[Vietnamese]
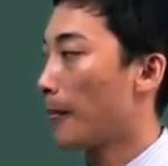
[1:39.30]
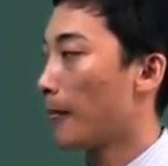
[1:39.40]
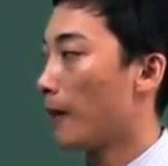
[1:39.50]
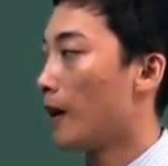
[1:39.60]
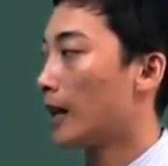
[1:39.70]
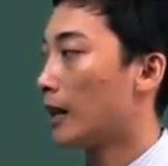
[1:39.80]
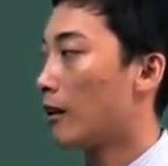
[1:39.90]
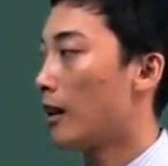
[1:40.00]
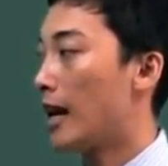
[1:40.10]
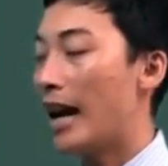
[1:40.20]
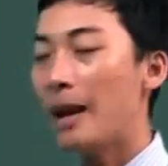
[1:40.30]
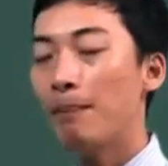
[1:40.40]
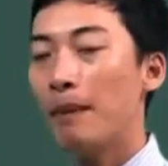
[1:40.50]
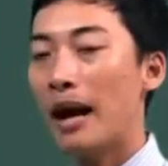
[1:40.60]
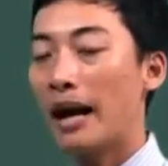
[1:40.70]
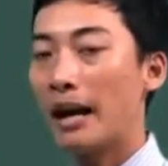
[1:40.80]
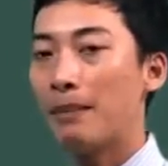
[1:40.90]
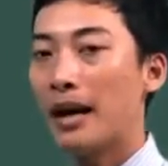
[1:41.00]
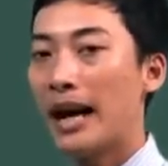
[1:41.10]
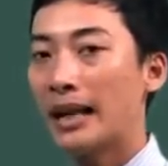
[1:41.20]
Đó là đã có là F bằng
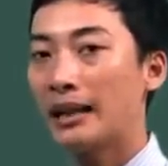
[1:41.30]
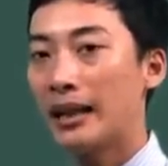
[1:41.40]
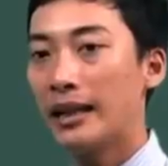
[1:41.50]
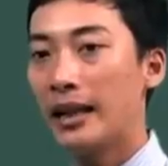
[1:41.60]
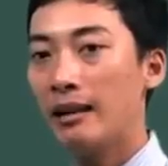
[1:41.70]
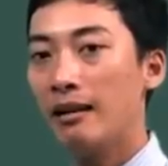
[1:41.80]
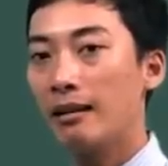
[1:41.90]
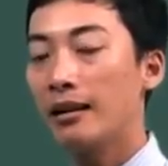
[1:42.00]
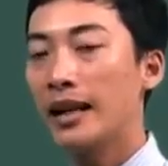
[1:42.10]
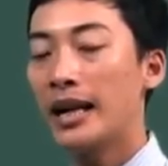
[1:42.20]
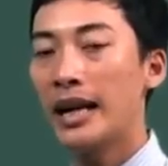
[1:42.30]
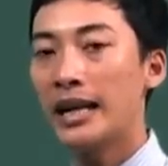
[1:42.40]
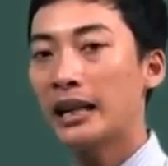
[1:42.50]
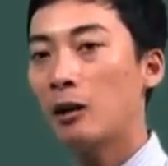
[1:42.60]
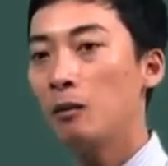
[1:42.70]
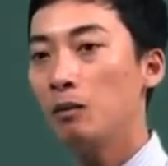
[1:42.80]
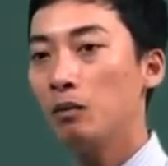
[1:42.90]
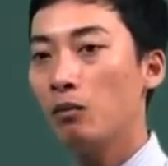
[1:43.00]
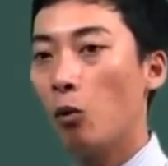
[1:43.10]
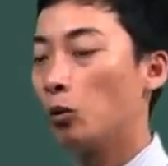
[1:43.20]
ma, tức là gì đây? Lực gây ra gia
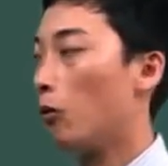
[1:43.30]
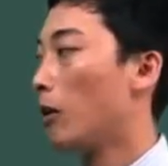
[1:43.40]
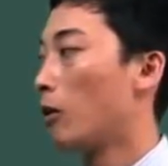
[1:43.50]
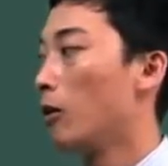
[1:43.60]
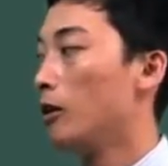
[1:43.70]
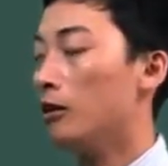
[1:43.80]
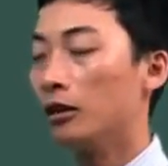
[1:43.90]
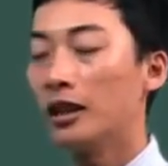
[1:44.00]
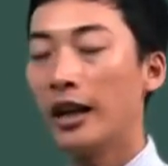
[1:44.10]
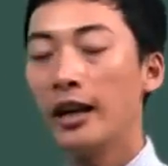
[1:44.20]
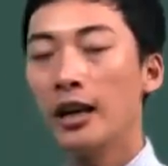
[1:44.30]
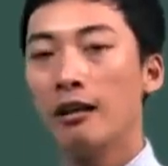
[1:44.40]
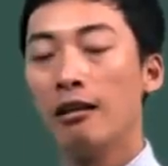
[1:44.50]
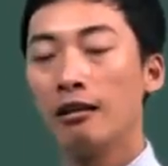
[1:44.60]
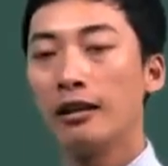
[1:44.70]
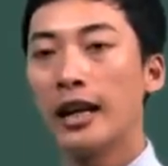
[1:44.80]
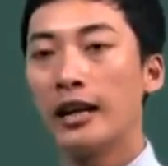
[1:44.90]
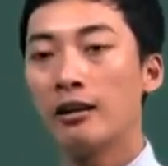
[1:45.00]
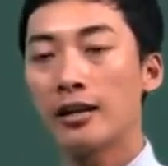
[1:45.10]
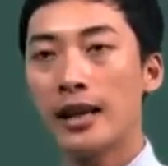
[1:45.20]
tốc phụ thuộc vào khối lượng, tức là lực
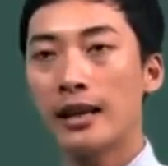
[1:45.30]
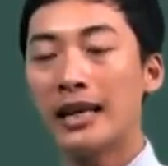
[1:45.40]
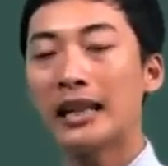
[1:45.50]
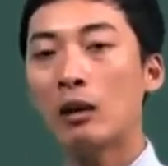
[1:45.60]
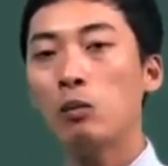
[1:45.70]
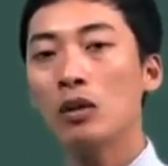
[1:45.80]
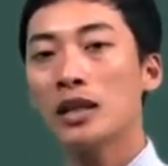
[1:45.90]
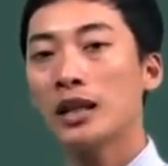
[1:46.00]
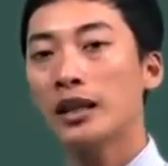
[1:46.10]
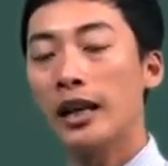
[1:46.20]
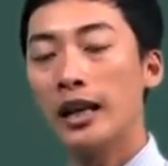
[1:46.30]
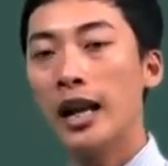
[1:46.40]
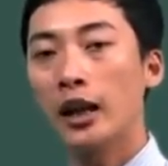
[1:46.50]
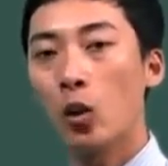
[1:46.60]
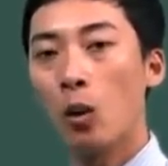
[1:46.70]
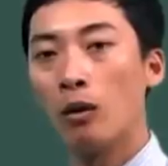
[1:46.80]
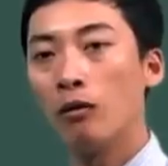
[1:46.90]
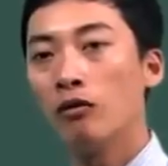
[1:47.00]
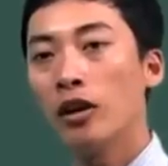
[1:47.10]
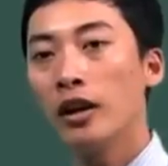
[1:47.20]
này nó sẽ gia tốc, nó sẽ tỷ lệ
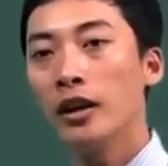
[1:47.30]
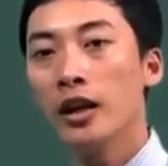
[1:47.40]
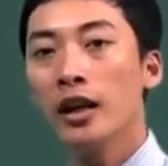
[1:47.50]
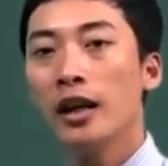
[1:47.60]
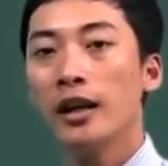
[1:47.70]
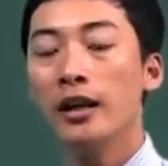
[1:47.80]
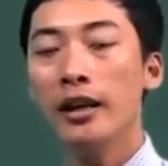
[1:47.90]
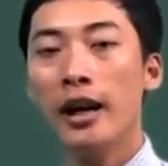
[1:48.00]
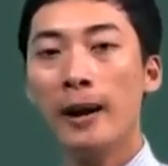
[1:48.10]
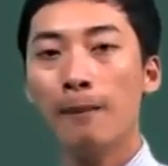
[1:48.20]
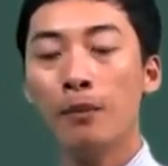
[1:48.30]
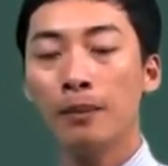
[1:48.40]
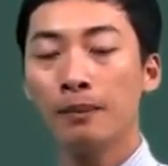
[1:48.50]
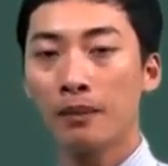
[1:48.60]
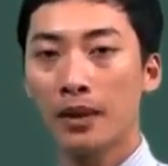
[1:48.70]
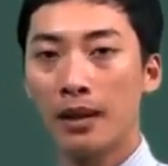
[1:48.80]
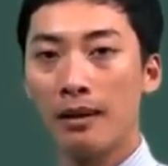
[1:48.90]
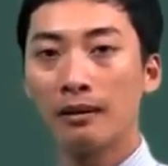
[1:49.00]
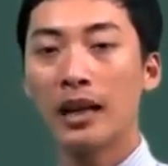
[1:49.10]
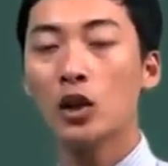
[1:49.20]
thuận với ý um,
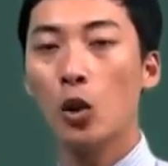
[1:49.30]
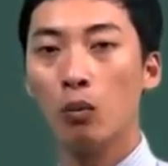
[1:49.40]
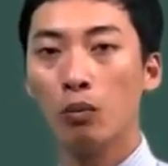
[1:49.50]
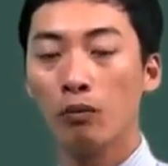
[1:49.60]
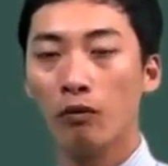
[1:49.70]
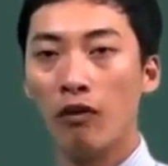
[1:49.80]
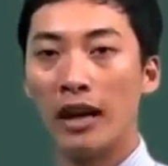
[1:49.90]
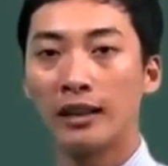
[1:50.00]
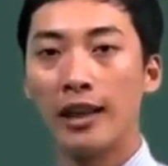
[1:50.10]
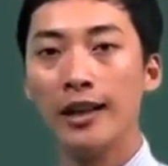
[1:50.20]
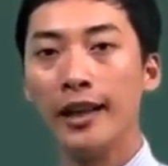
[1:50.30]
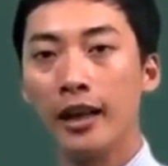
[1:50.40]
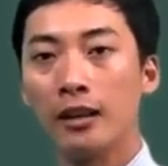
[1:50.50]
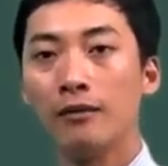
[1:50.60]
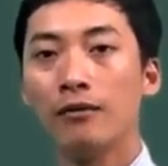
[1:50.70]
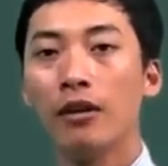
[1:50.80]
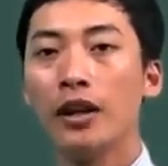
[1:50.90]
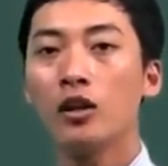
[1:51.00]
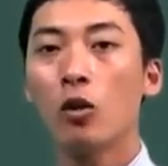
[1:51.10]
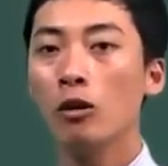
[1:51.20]
lực tác dụng và tỷ lệ nghịch
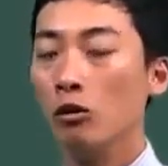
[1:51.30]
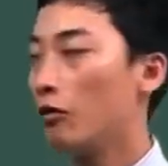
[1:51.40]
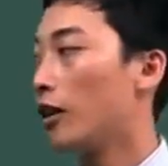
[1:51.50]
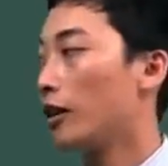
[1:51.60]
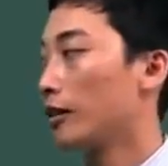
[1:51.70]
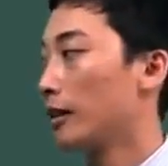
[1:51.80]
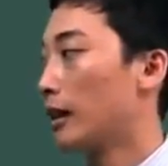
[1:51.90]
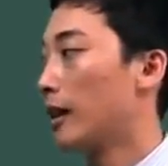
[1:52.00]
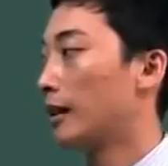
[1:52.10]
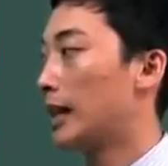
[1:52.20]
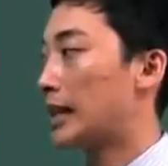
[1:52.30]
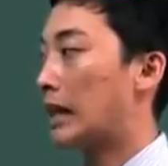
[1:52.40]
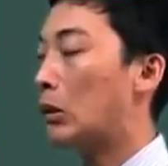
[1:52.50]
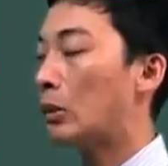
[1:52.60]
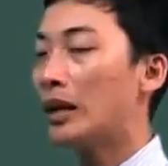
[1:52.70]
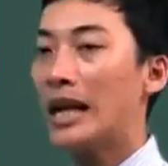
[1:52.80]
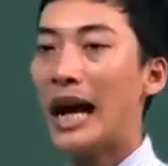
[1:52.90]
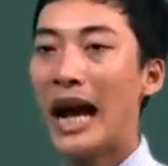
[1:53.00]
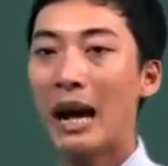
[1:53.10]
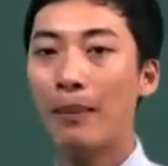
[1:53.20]
với khối lượng của vật. À, ta sẽ có công thức là
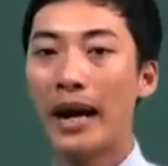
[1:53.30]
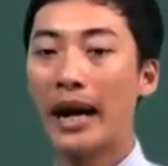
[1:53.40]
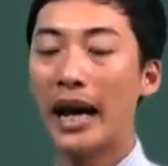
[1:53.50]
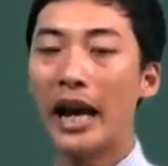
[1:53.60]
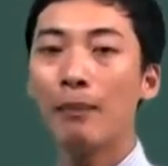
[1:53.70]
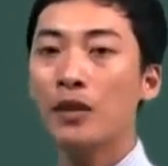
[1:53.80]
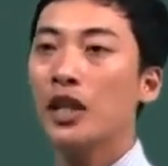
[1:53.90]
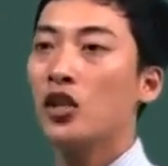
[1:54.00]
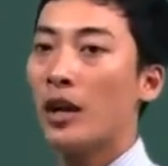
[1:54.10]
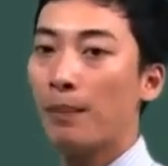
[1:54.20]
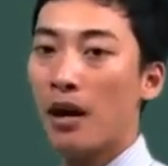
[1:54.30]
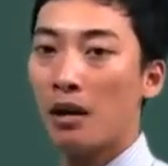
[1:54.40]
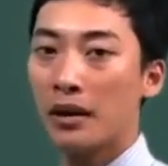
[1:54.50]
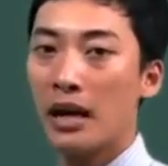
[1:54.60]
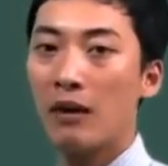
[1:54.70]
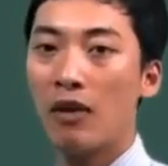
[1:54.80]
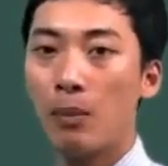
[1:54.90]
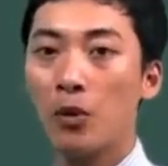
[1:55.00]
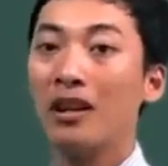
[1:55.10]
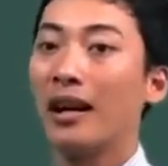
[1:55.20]
A bằng F chia cho M. Đây là pháp
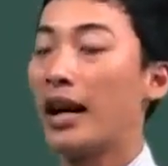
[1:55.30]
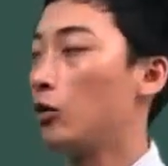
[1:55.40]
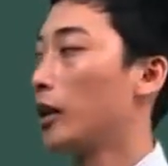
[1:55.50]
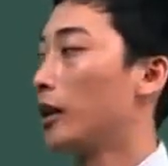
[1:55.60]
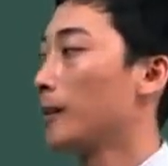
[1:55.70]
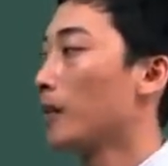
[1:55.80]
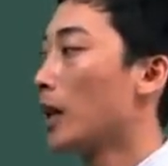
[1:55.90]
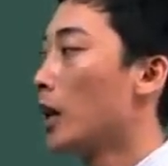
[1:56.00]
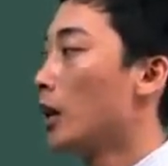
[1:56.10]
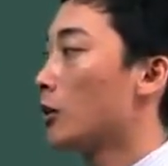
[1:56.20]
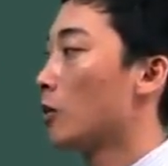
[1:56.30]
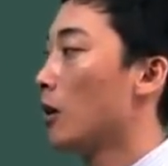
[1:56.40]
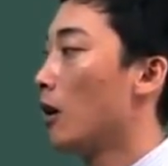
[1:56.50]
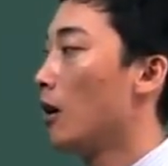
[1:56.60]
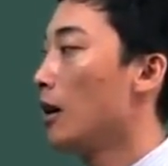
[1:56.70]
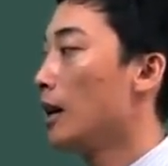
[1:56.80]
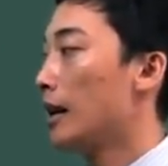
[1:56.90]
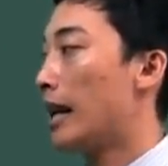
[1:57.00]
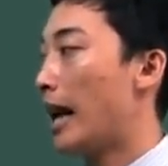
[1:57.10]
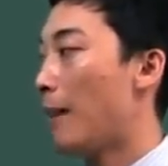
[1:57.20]
biểu định lực hai Newton. Trong đó
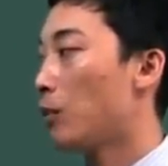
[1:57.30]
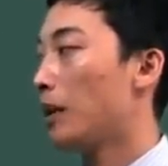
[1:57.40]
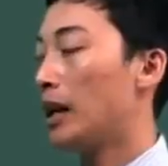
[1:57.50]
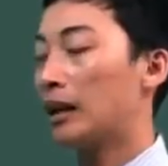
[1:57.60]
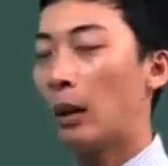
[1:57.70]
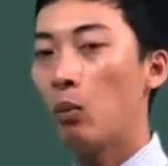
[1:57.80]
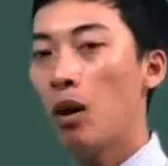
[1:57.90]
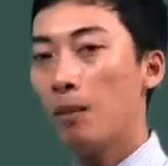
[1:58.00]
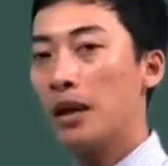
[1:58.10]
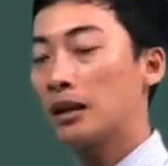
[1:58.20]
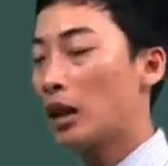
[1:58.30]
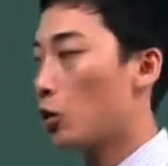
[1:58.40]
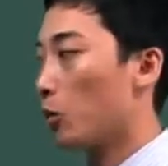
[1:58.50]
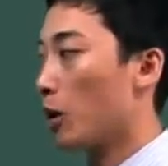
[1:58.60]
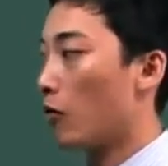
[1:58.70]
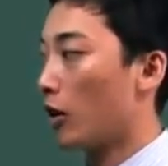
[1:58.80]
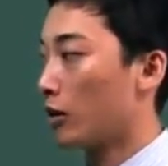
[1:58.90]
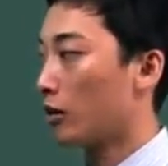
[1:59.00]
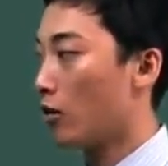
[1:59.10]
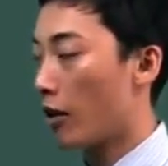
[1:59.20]
là F của mình là tổng hợp lực tác dụng vào vật,
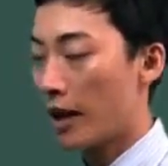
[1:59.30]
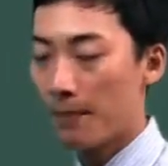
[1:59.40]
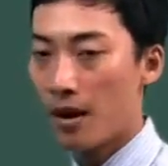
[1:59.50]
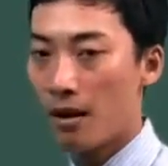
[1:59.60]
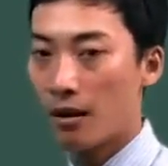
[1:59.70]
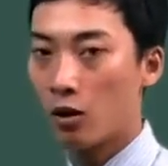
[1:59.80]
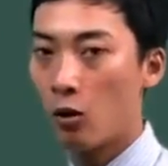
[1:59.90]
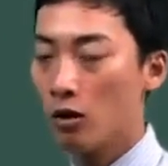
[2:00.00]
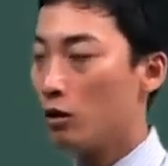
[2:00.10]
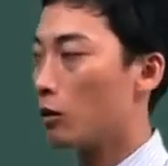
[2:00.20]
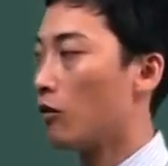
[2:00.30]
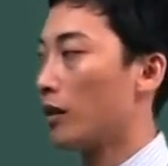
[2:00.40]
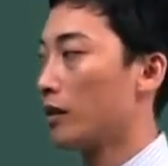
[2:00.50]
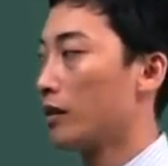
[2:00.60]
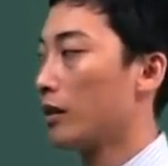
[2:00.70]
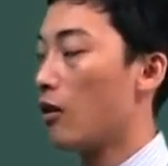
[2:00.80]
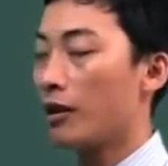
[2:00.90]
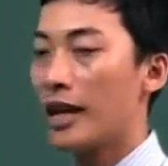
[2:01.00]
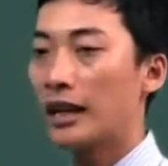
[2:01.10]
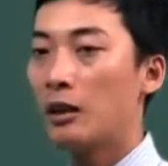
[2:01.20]
còn M là khối lượng của vật,
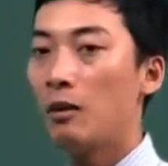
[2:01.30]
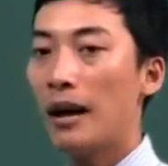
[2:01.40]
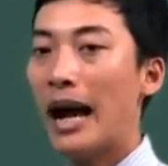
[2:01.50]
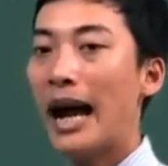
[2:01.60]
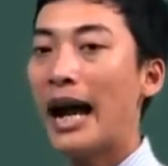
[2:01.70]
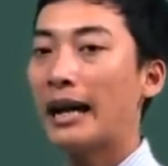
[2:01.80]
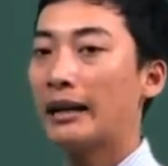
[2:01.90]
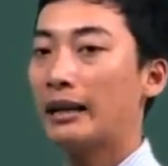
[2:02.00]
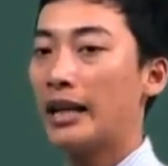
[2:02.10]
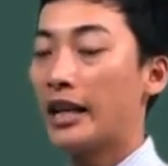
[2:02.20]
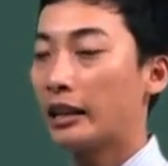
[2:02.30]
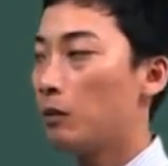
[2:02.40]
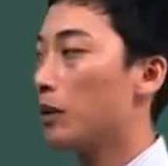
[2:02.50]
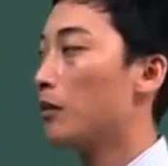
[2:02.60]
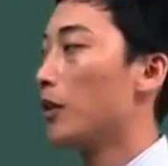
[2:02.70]
còn gia tốc A là gia tốc đơn vị